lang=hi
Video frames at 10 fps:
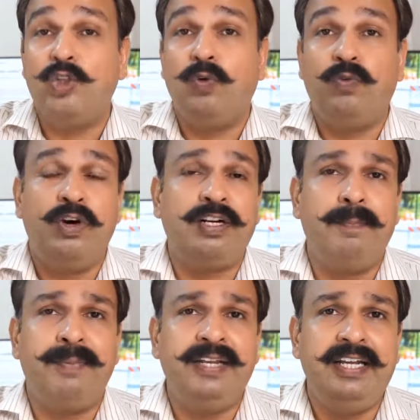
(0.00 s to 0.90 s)
तो वो
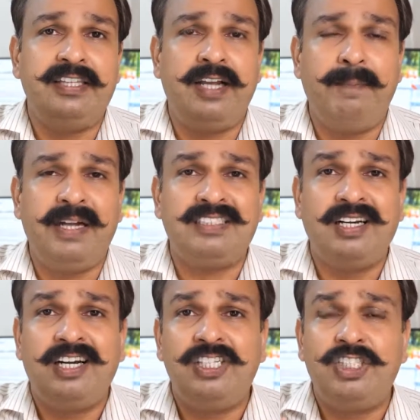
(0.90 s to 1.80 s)
कंपनी इतना
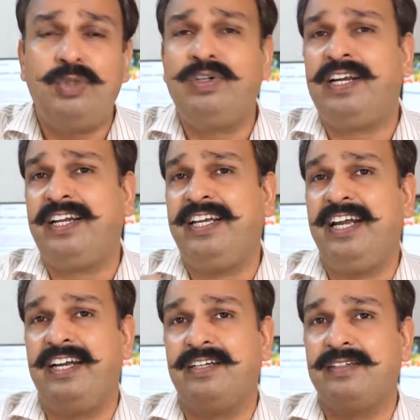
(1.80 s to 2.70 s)
पैसा खर्च क्यों कर रही है